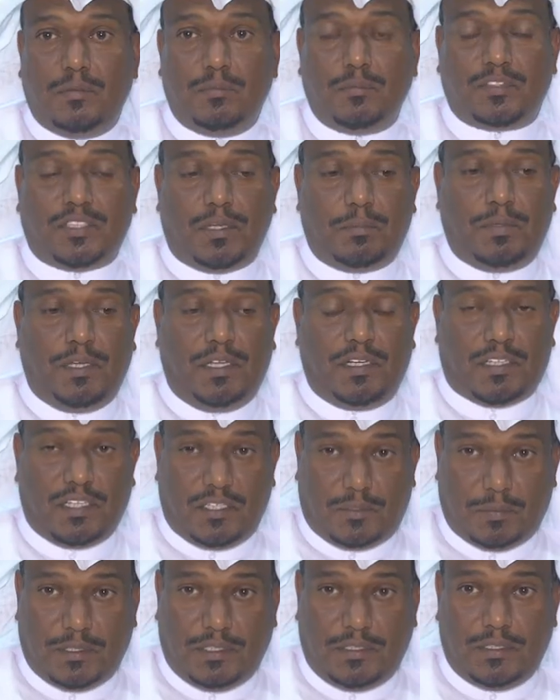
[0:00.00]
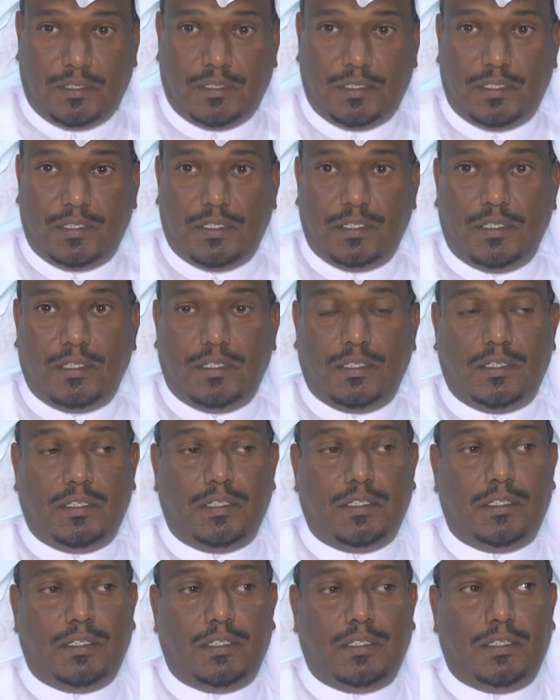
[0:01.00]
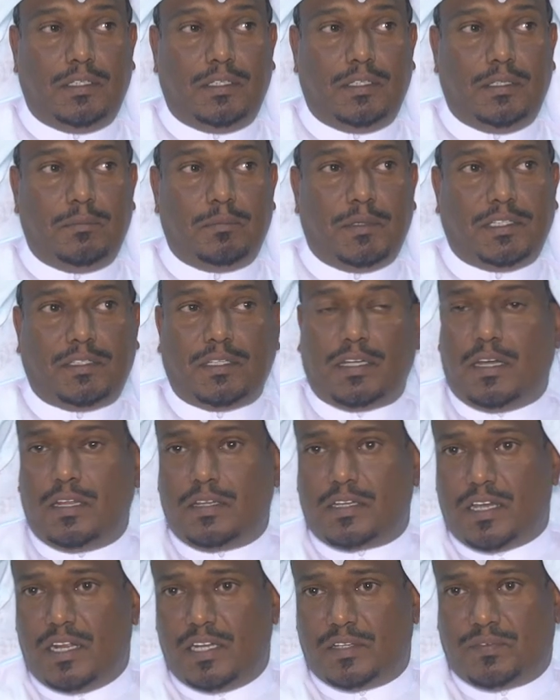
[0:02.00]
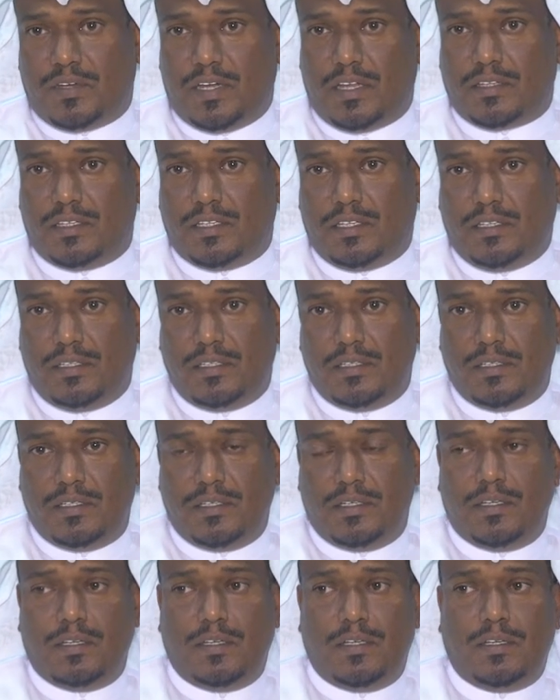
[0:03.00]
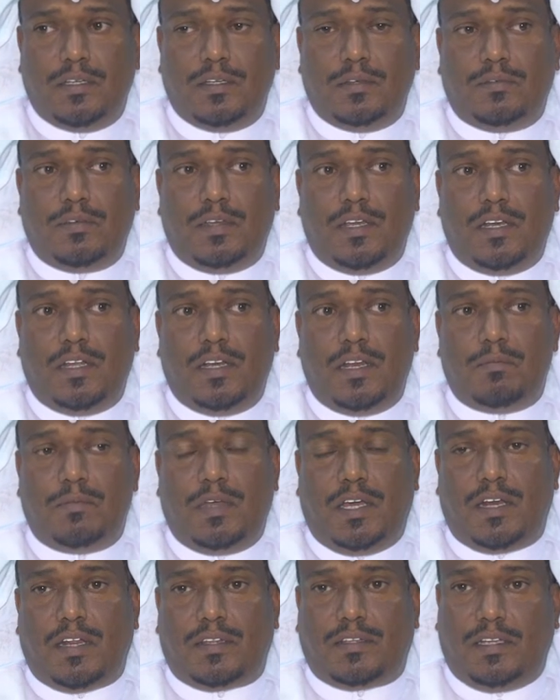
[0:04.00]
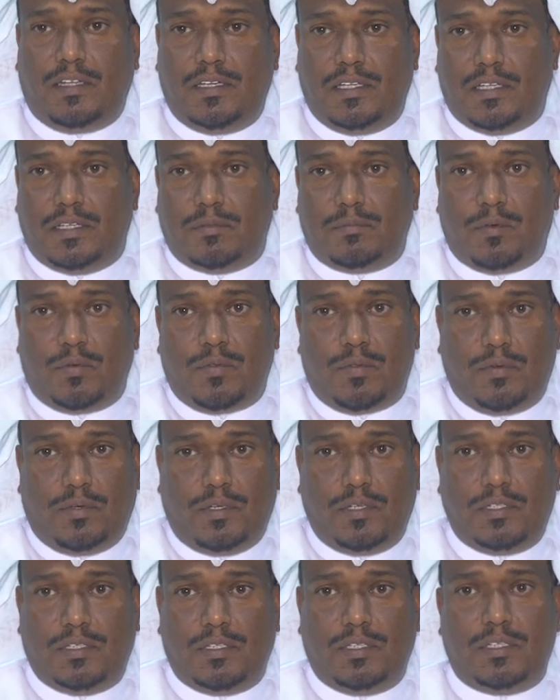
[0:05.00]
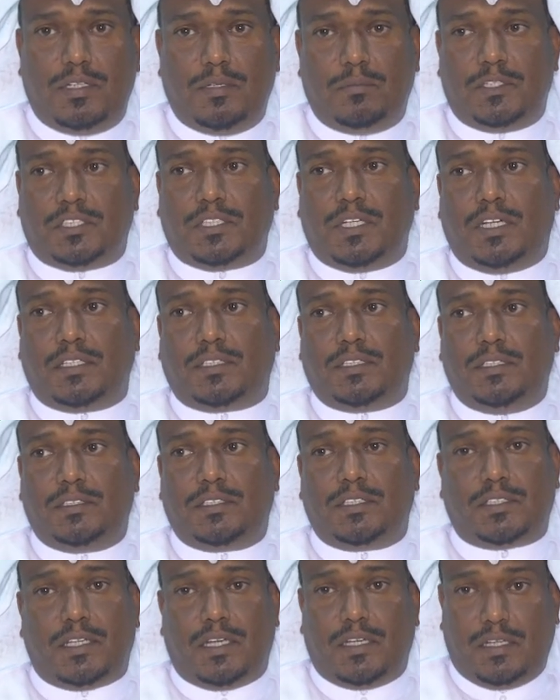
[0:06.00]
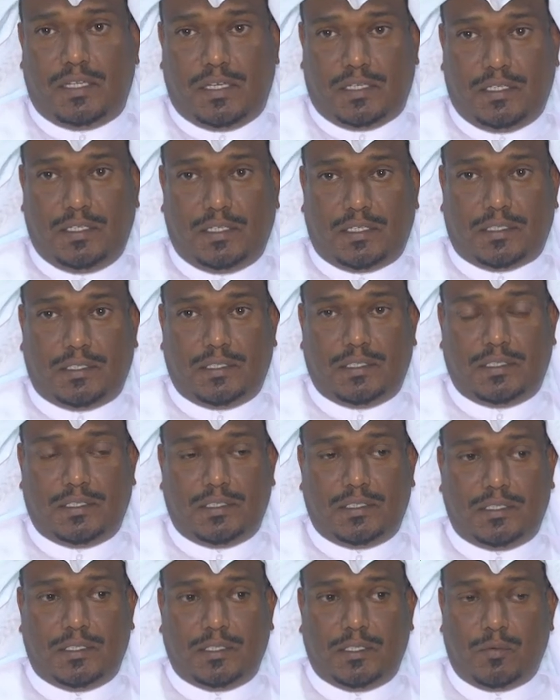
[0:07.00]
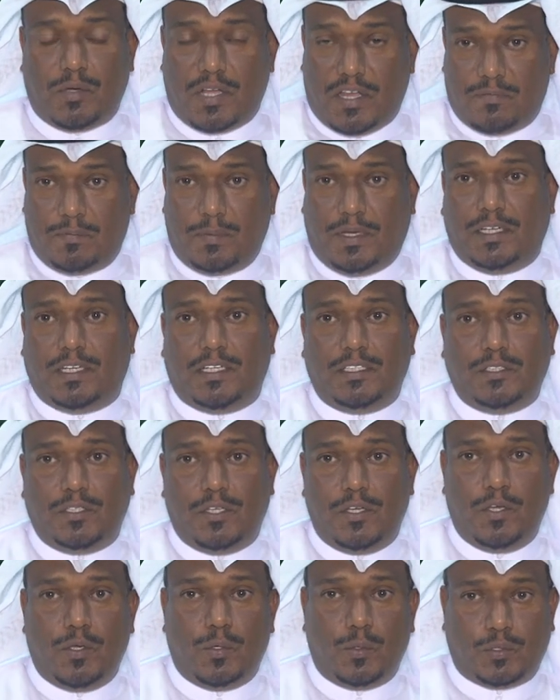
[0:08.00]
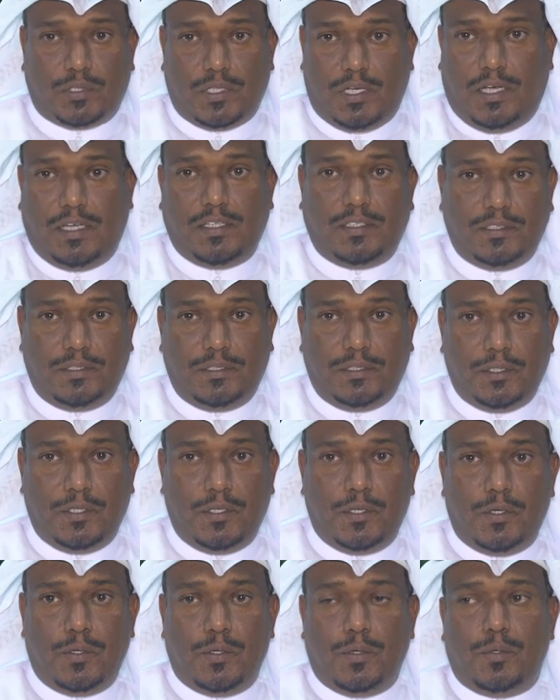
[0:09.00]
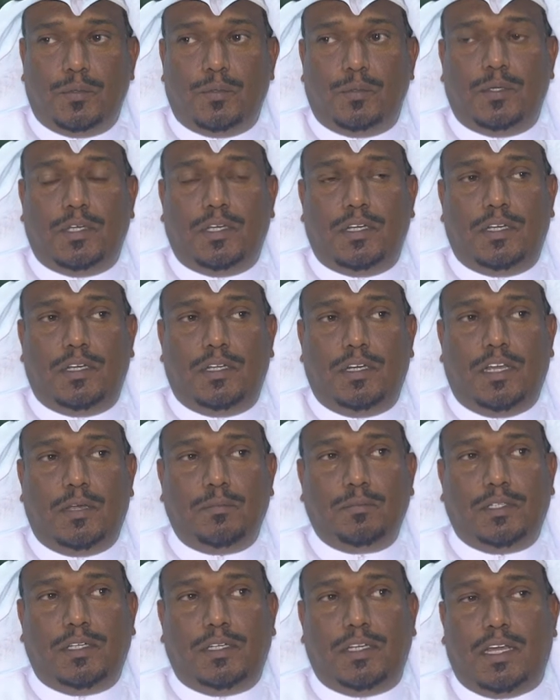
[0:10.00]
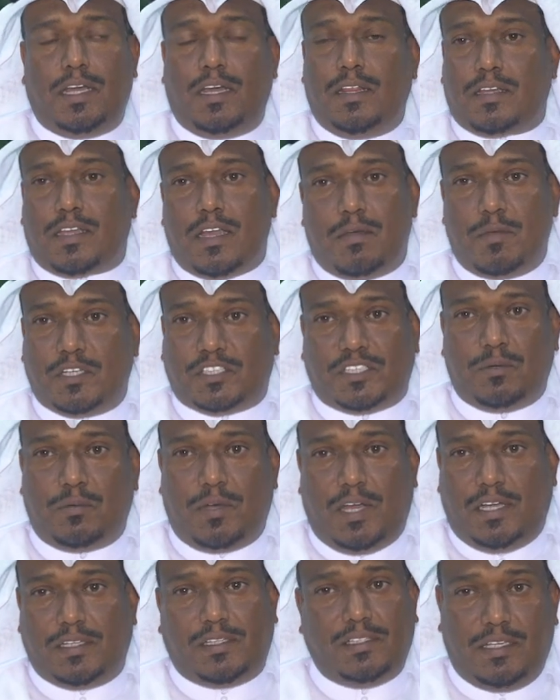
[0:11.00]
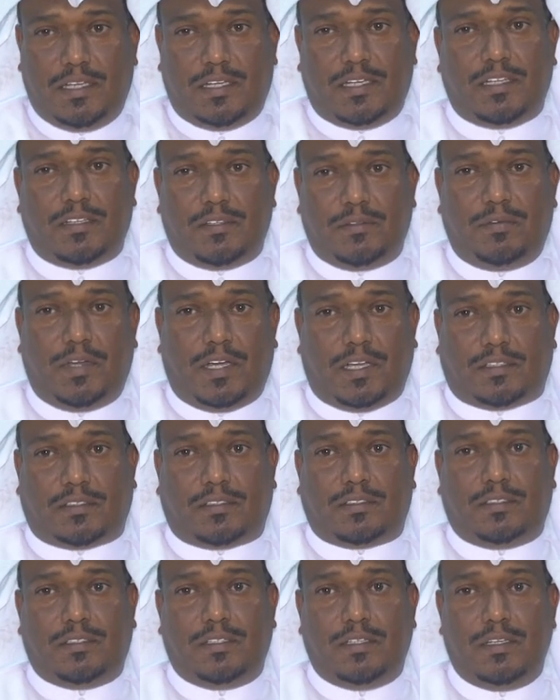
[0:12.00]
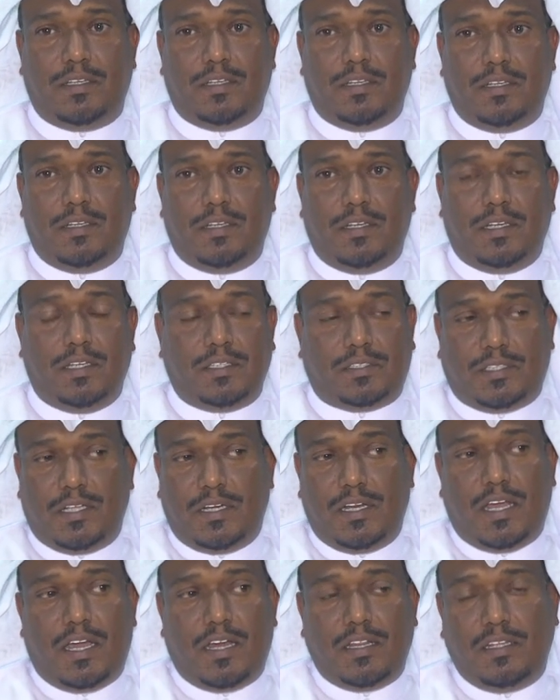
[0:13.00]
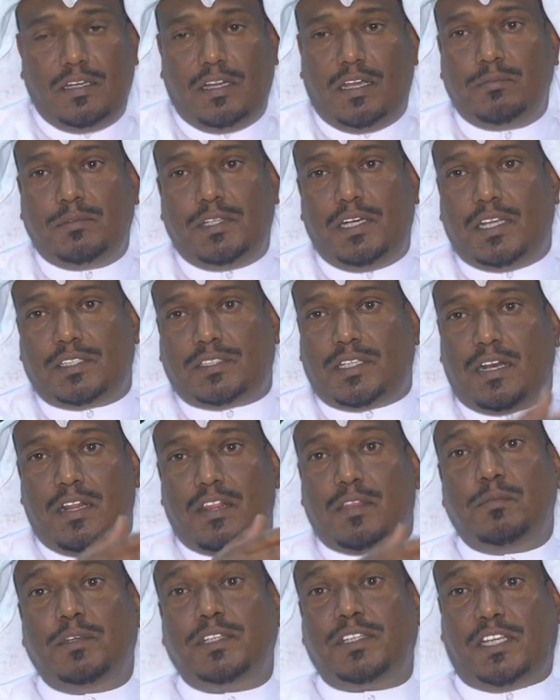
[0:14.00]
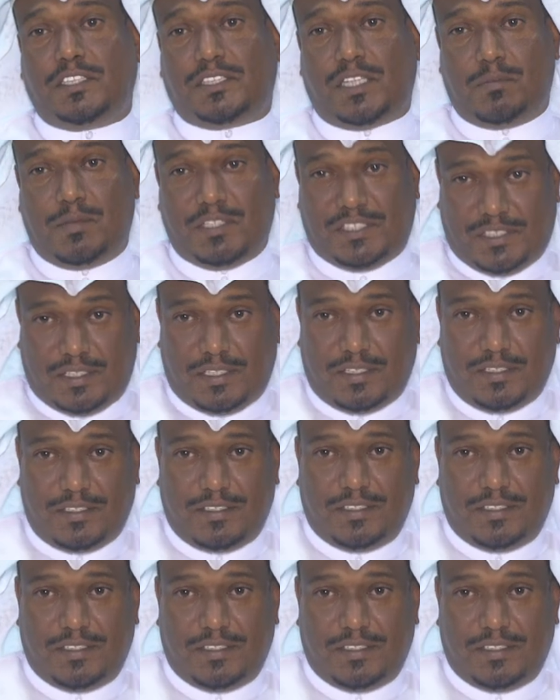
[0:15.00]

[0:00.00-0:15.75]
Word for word: مصبح الكتبي آه، المنطقه هذه كانت فاضيه فلما عرضت عليه موضوع المشاتل جزاه الله خير آه، وقف معاي وساعدني والحمد لله هذا كان مشتل واحد لينا فقط السنه هذه الحمد لله صار 18 مشتل